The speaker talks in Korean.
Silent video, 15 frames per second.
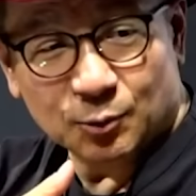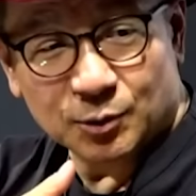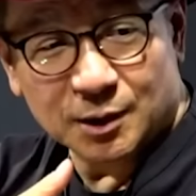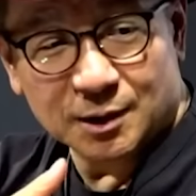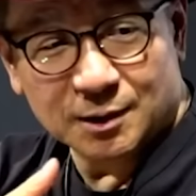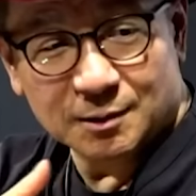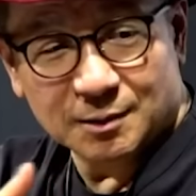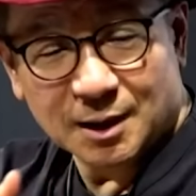
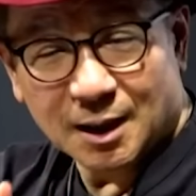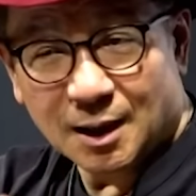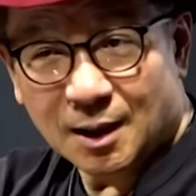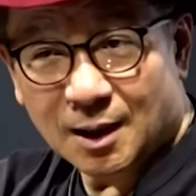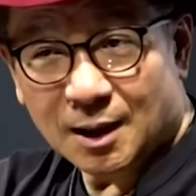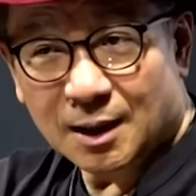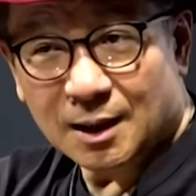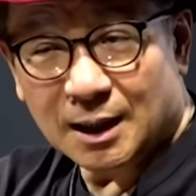우리는
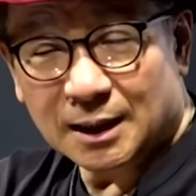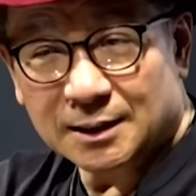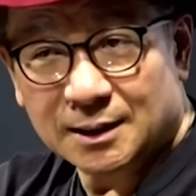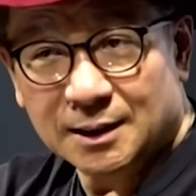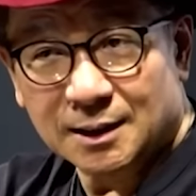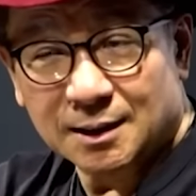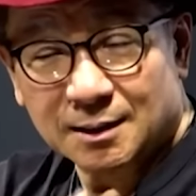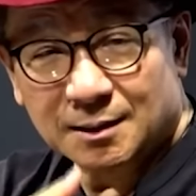
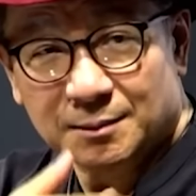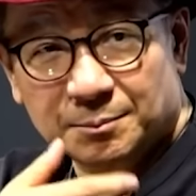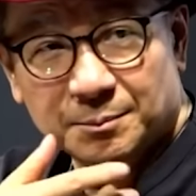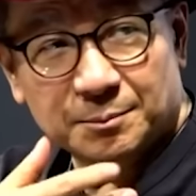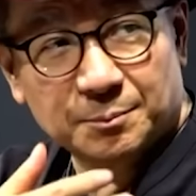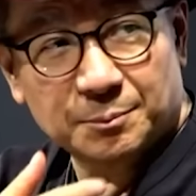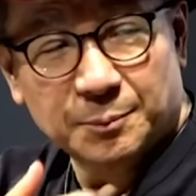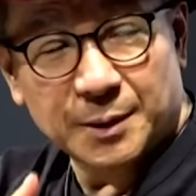같이 난안
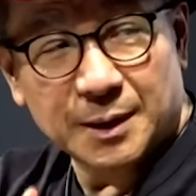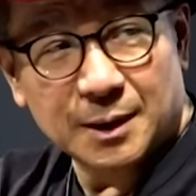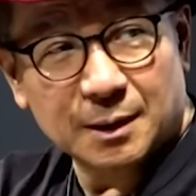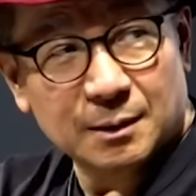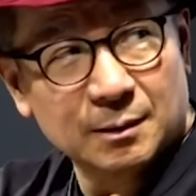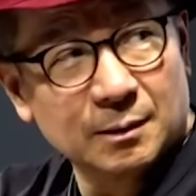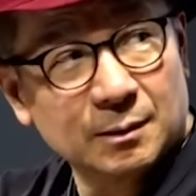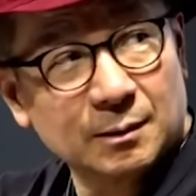보세요.
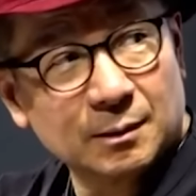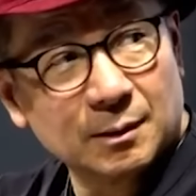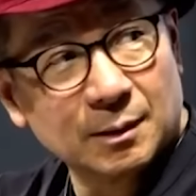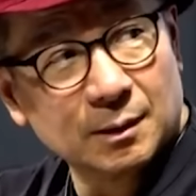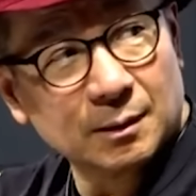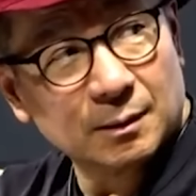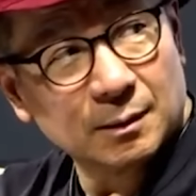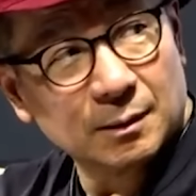비리를.
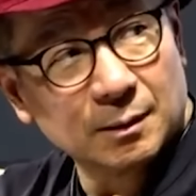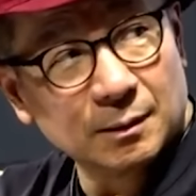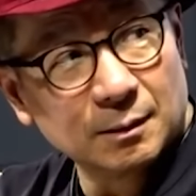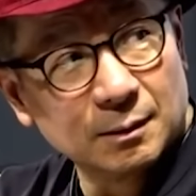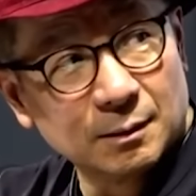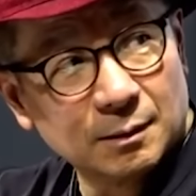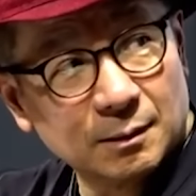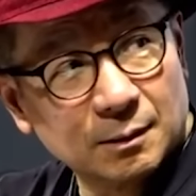어?
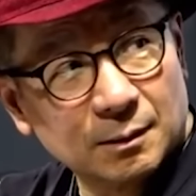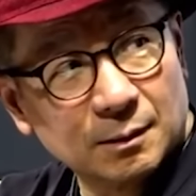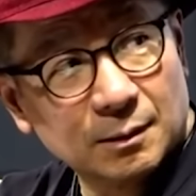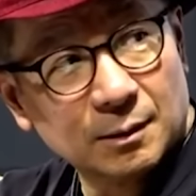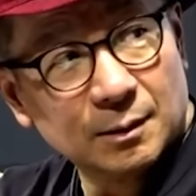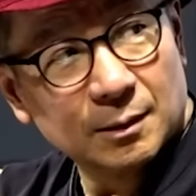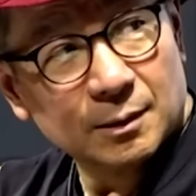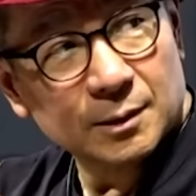안
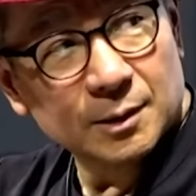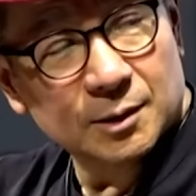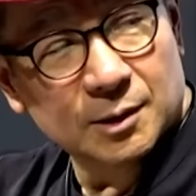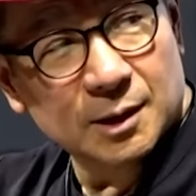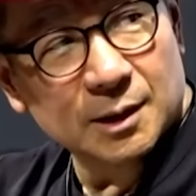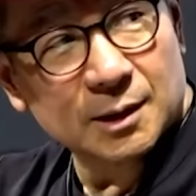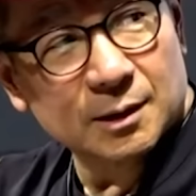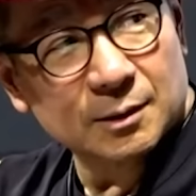보셨어요.
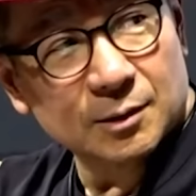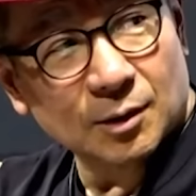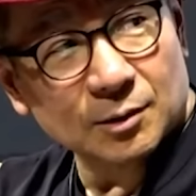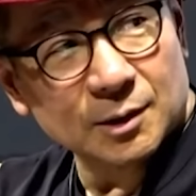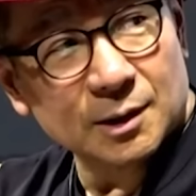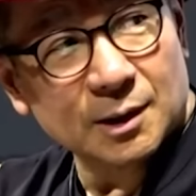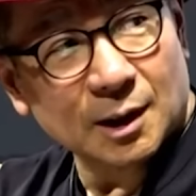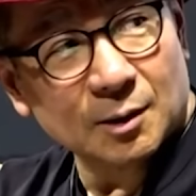진,
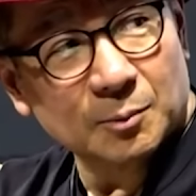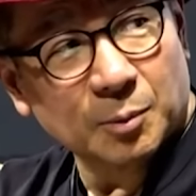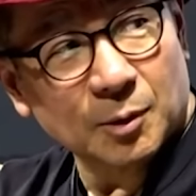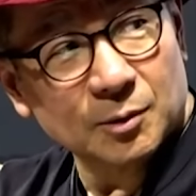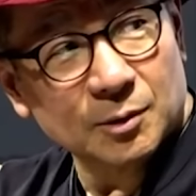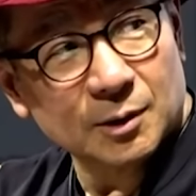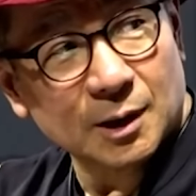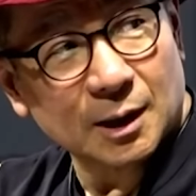정진상은
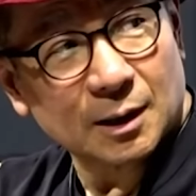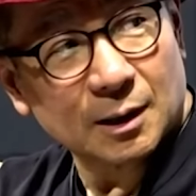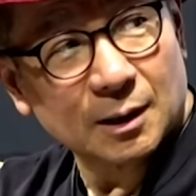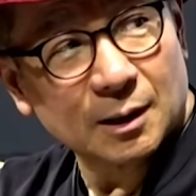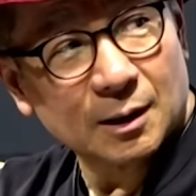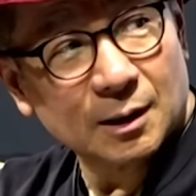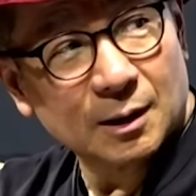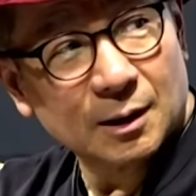벗는데.
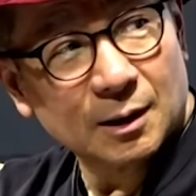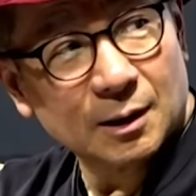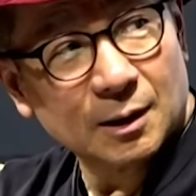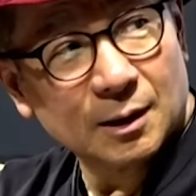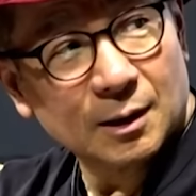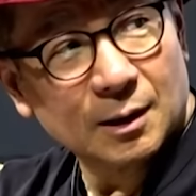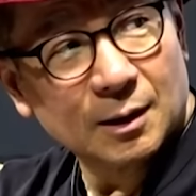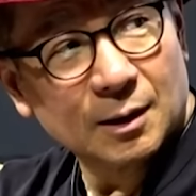나는 안
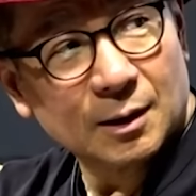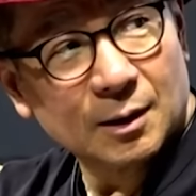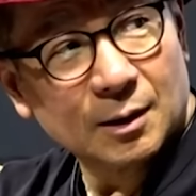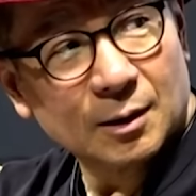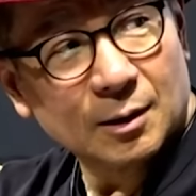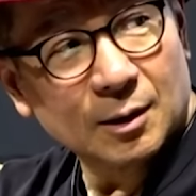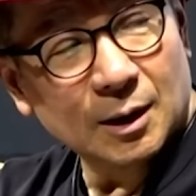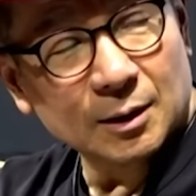보세요.
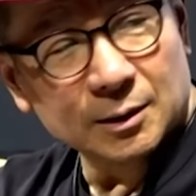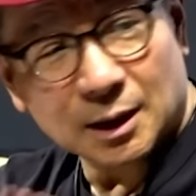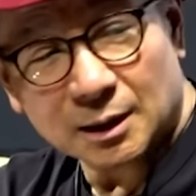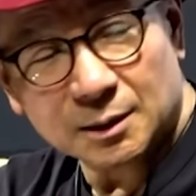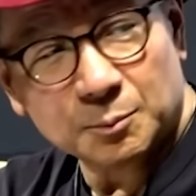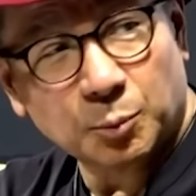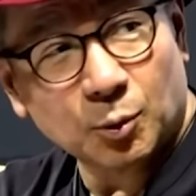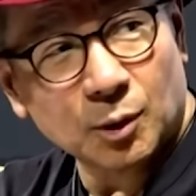아, 그
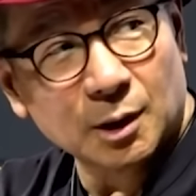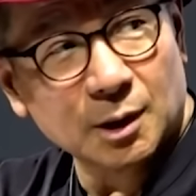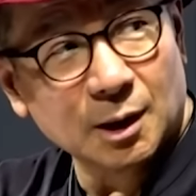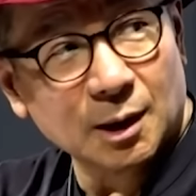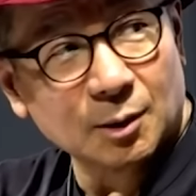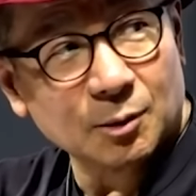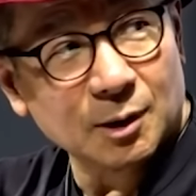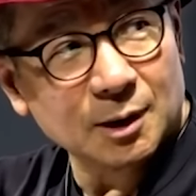사진
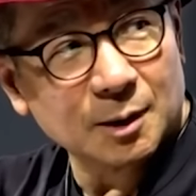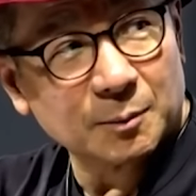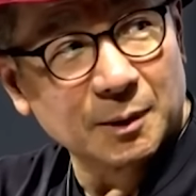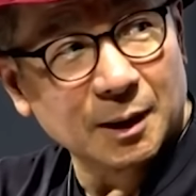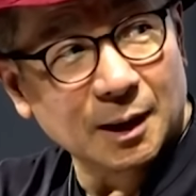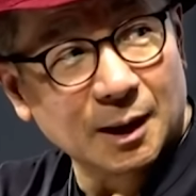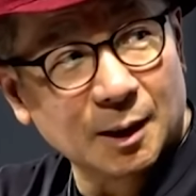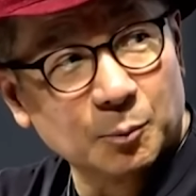보내달라고
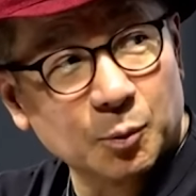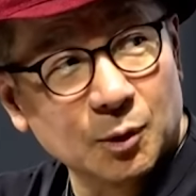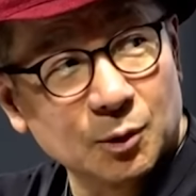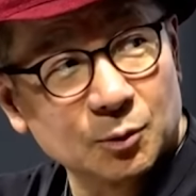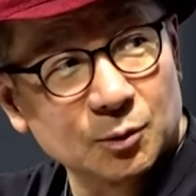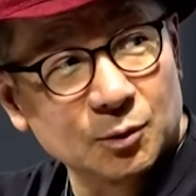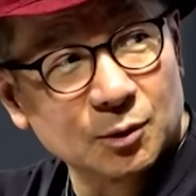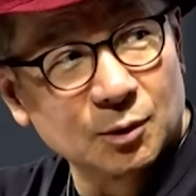그랬다며 안
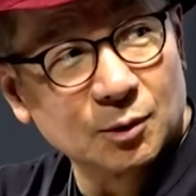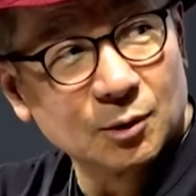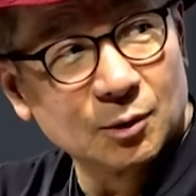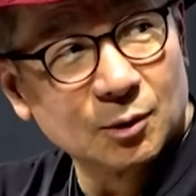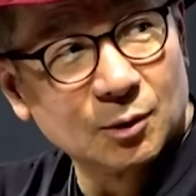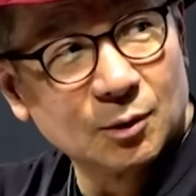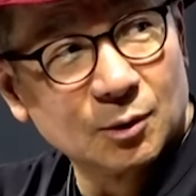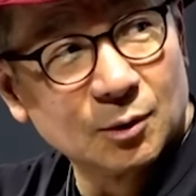보내줘서?
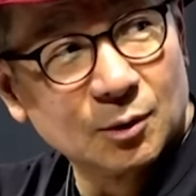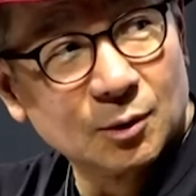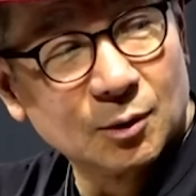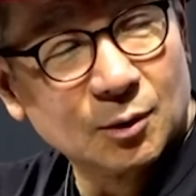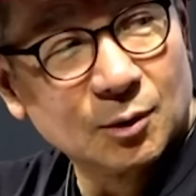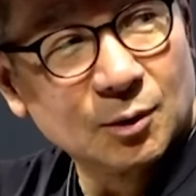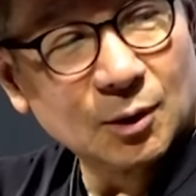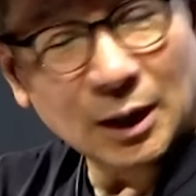누구한테
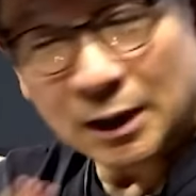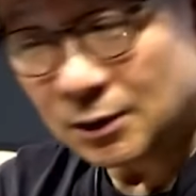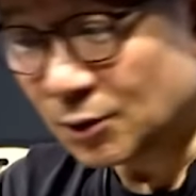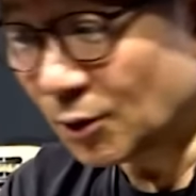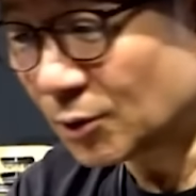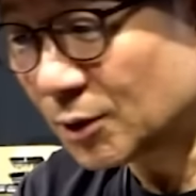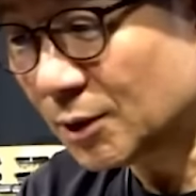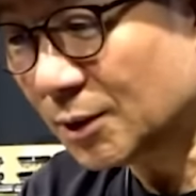보내줘? 아니
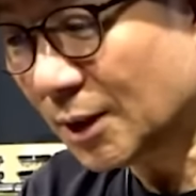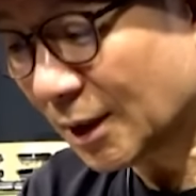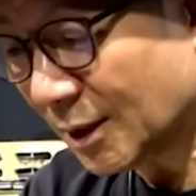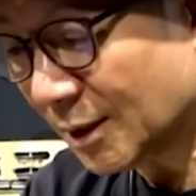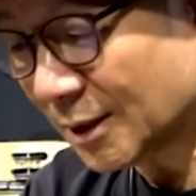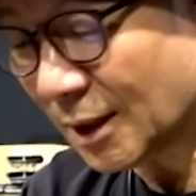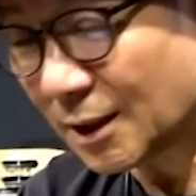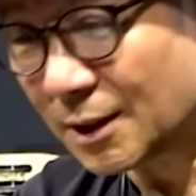
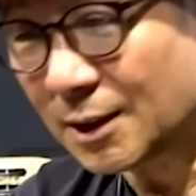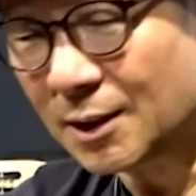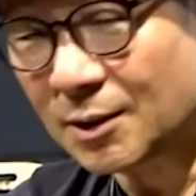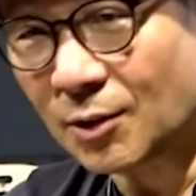정진상이 자기